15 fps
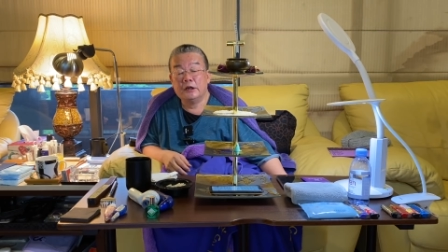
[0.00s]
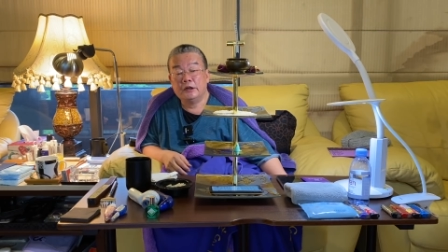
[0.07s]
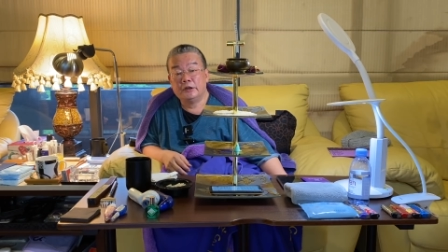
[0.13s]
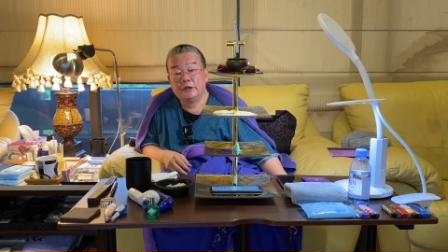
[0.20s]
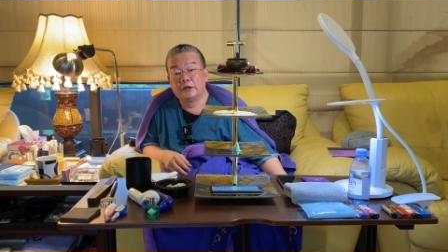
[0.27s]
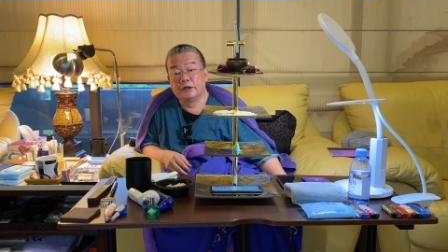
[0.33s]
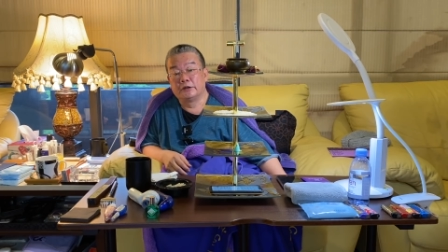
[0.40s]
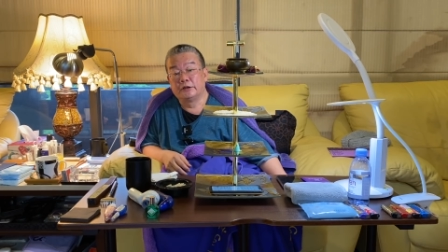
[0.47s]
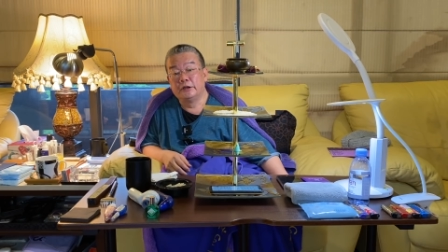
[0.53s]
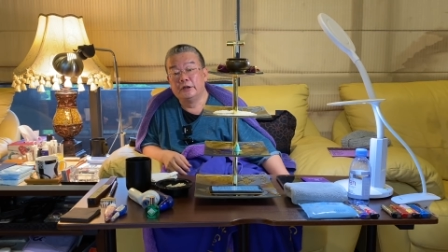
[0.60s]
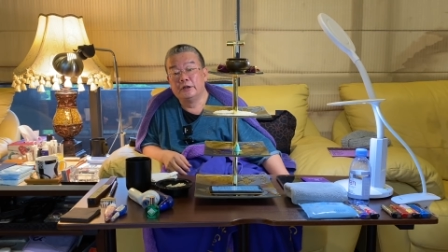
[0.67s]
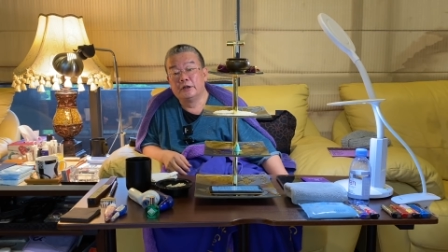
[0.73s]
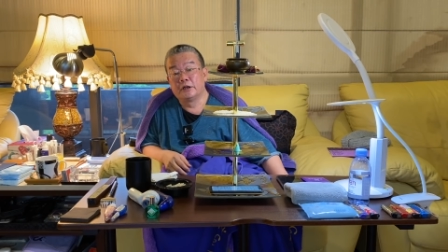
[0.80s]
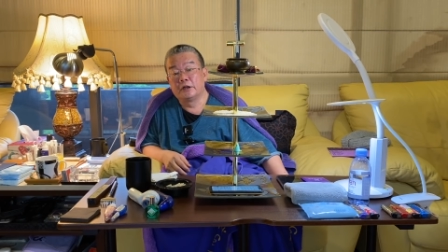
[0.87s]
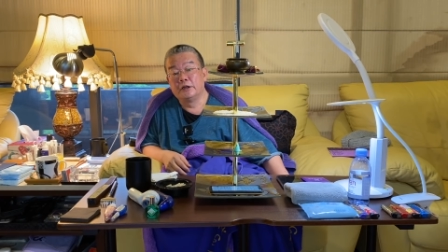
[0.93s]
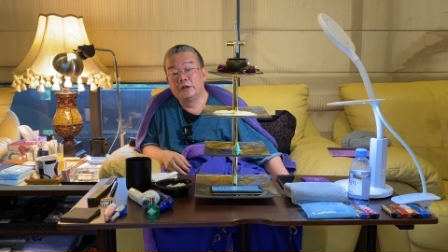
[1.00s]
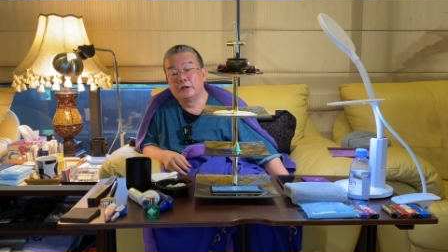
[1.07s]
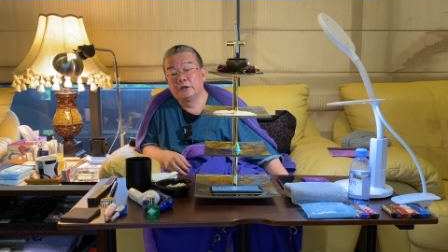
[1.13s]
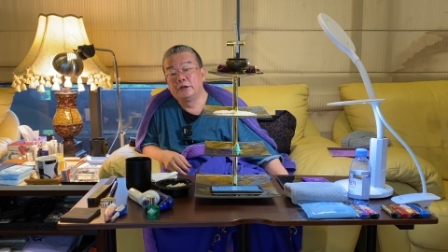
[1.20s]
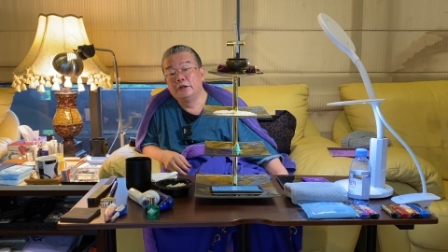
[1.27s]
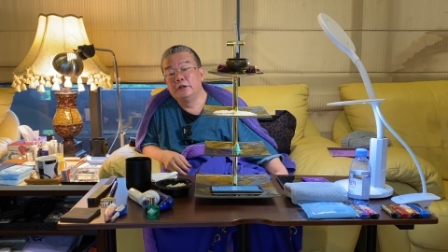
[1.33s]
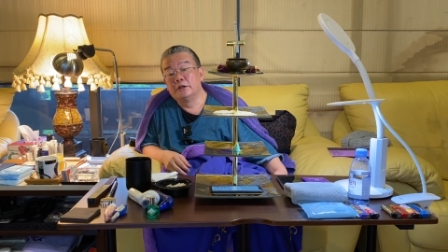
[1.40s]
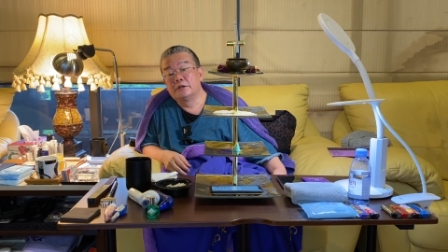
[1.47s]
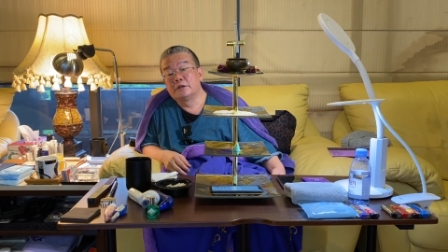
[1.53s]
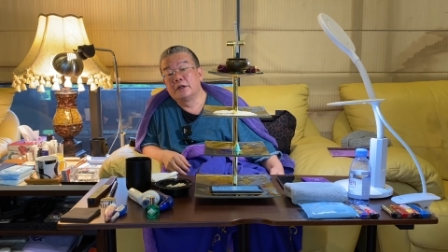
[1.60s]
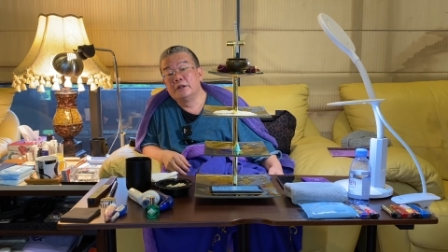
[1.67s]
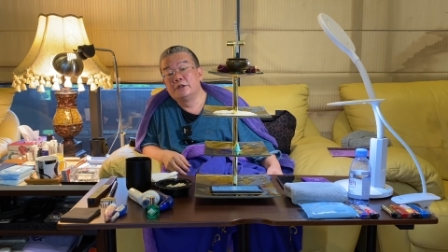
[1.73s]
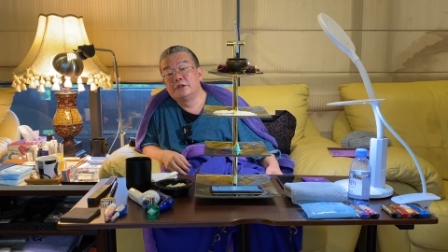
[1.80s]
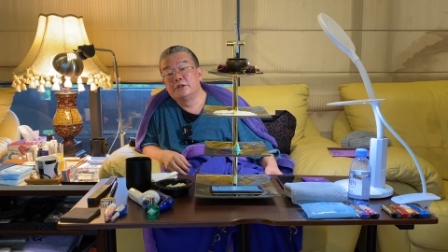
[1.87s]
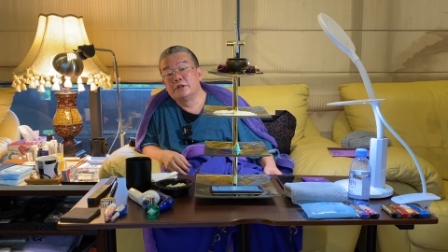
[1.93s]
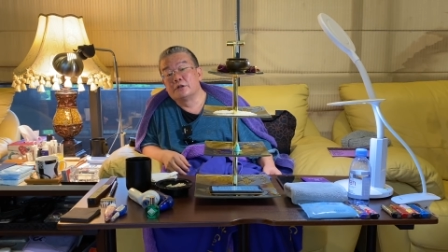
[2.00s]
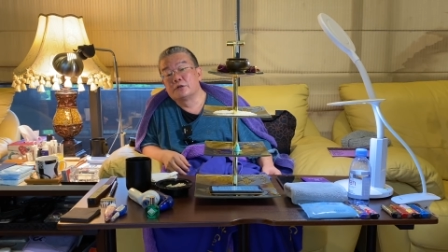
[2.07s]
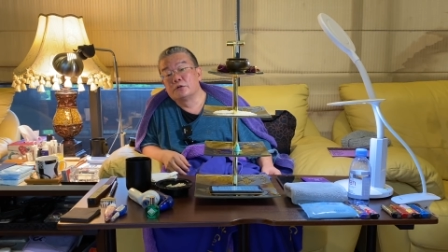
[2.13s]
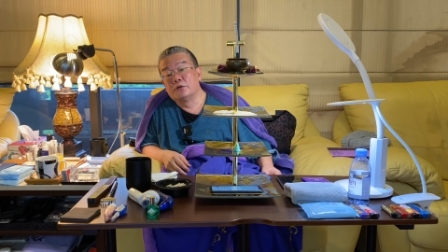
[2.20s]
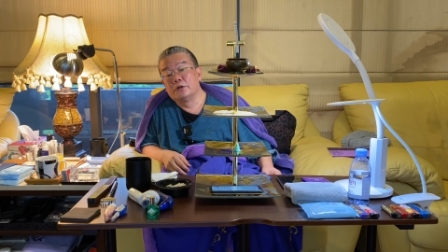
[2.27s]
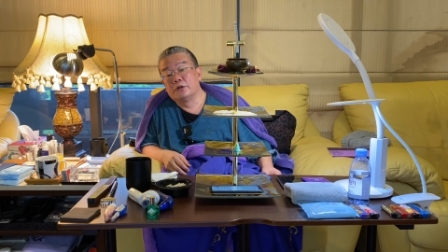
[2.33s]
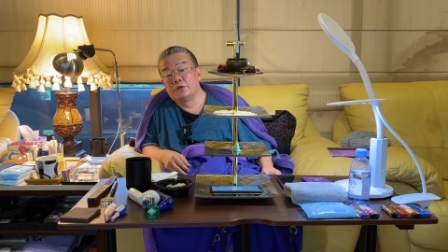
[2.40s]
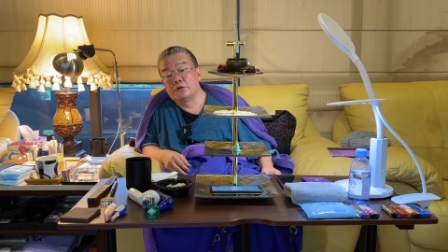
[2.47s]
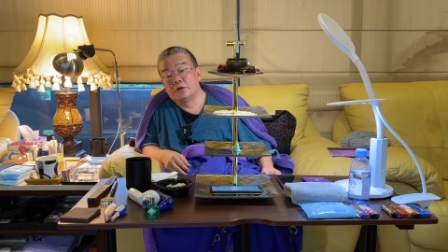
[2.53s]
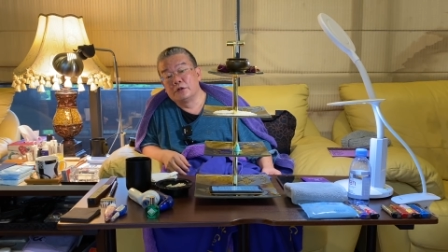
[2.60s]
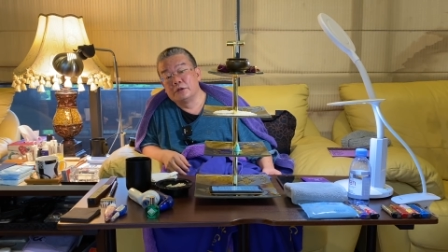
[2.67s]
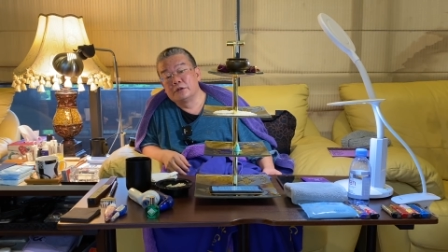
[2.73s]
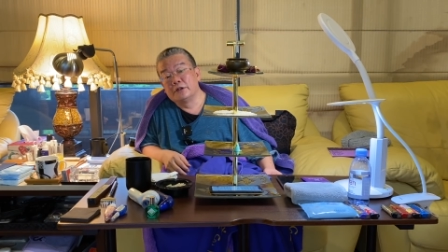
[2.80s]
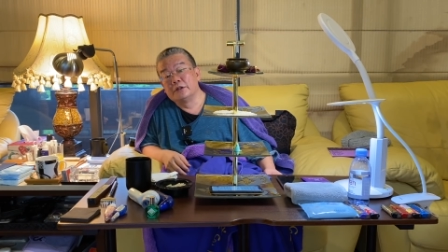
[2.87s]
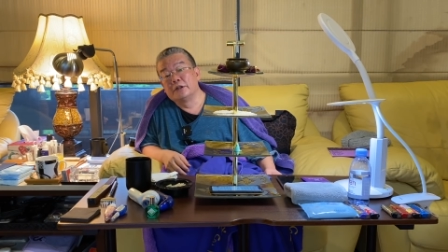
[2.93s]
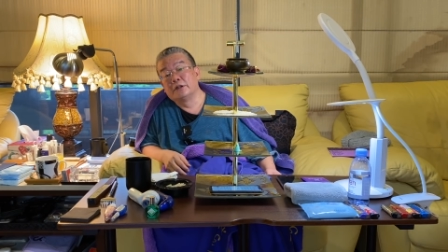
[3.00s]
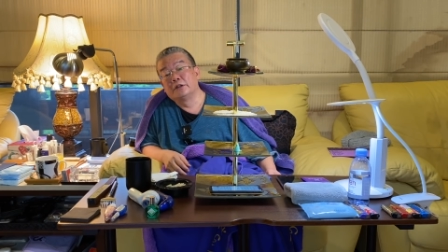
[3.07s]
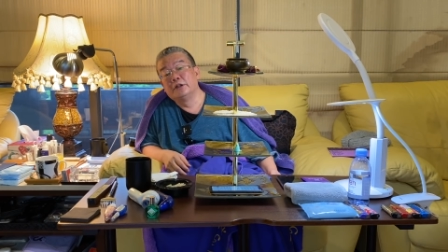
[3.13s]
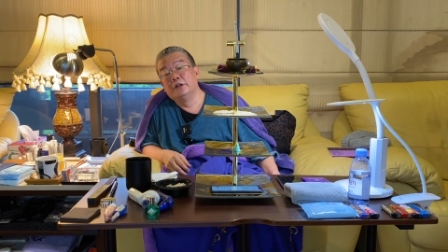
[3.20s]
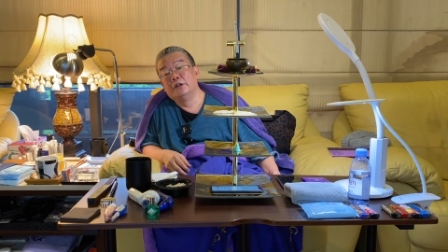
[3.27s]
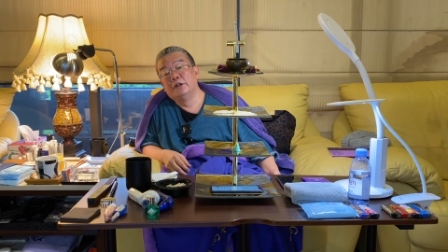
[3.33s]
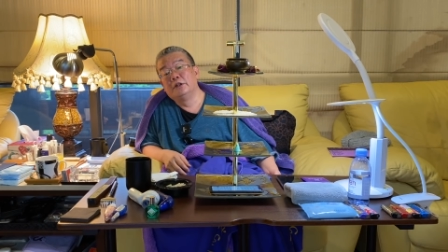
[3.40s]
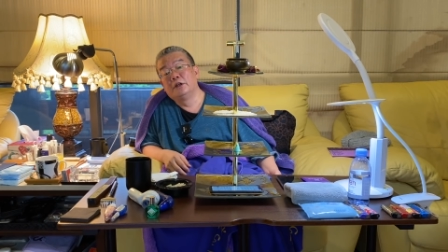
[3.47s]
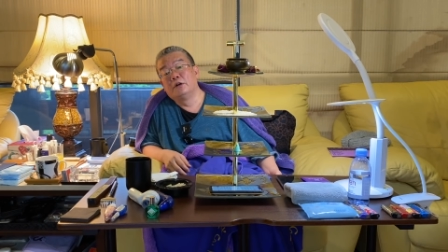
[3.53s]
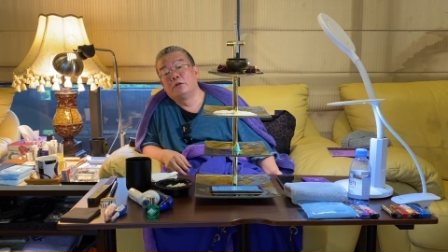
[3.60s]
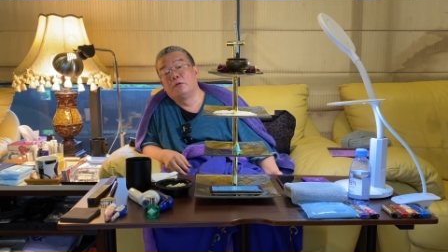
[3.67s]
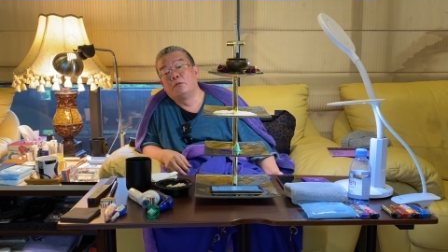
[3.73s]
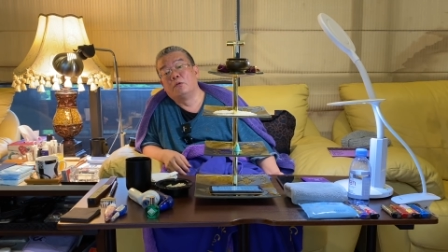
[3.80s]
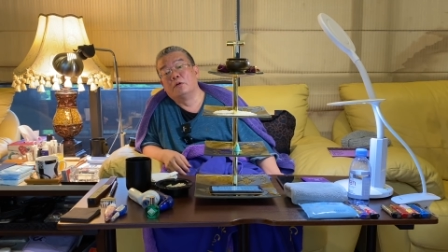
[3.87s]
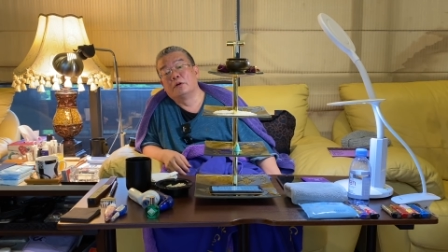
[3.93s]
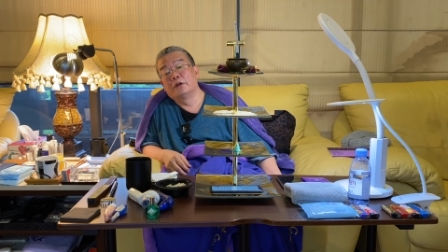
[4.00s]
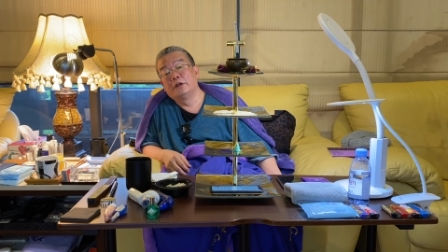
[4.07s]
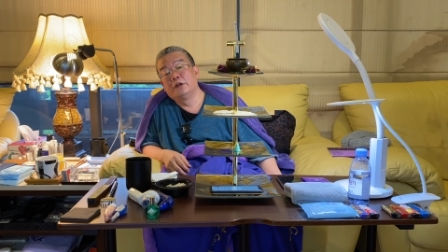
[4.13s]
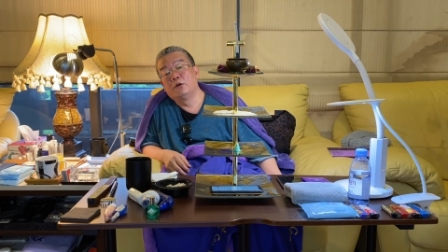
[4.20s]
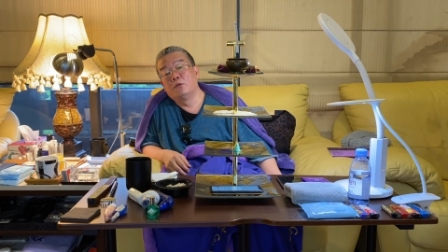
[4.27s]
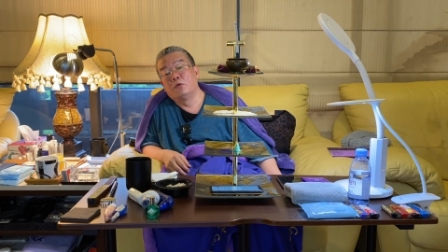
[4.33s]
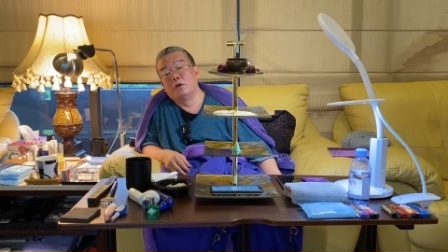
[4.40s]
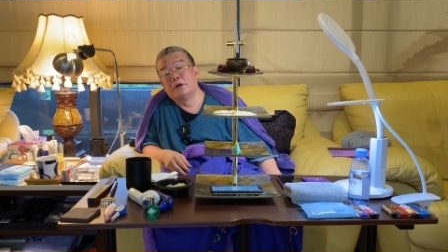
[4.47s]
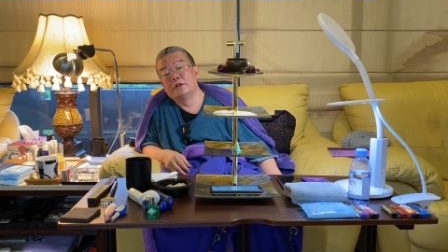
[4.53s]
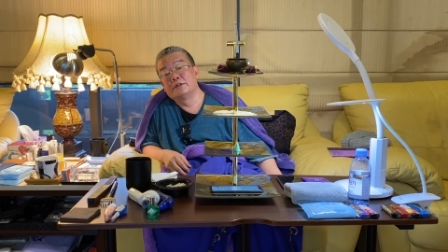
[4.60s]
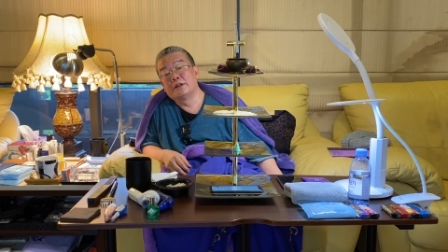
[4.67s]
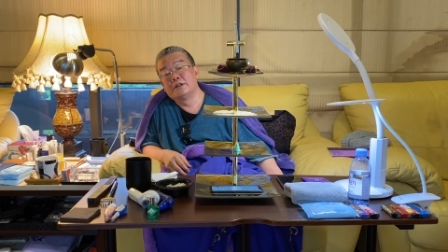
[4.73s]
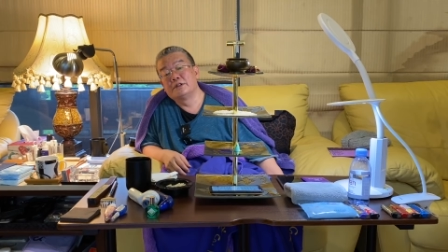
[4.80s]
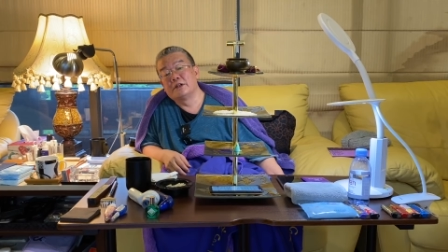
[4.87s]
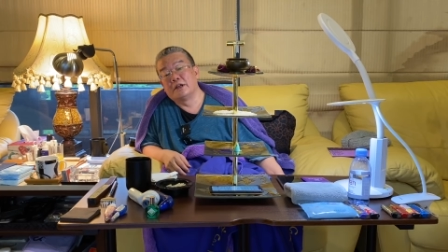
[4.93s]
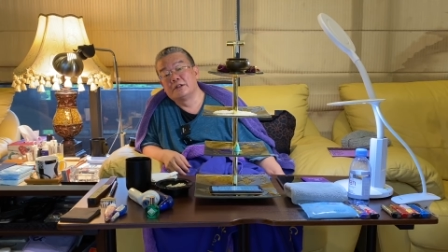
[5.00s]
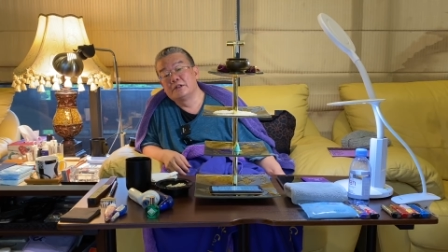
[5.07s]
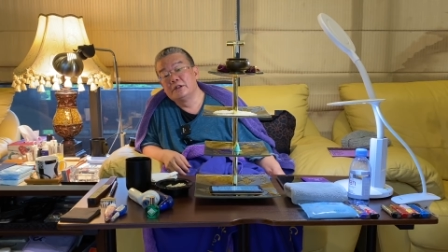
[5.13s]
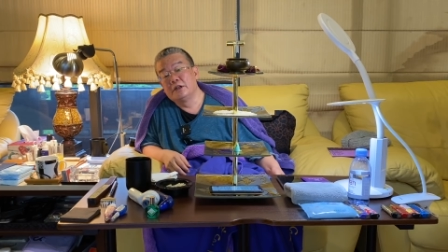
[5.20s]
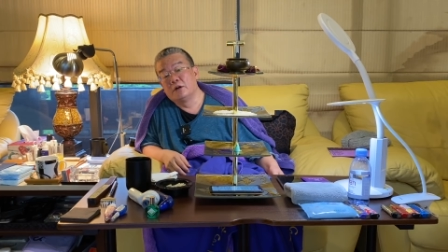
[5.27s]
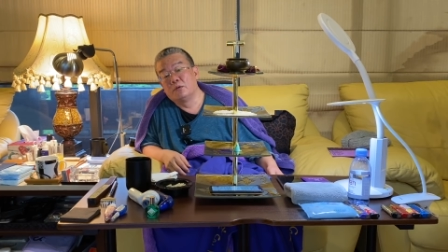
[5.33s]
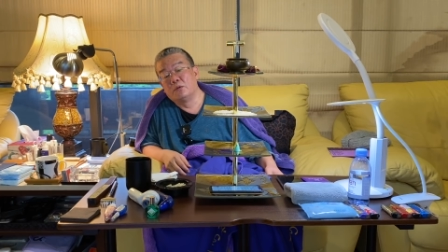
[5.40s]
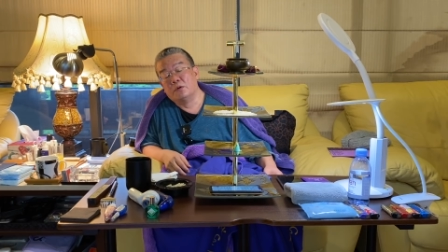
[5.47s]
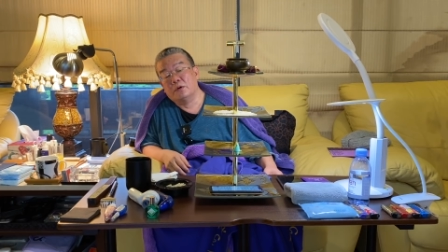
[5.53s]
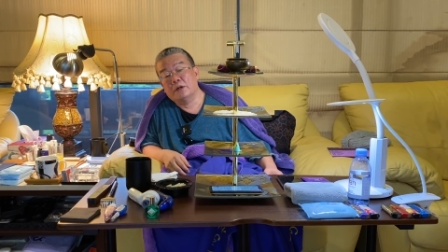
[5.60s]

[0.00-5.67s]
一个地呢跟一个地呢在一起的时候呢，就合成一个地；一个火跟一个火合在一起还是一个火；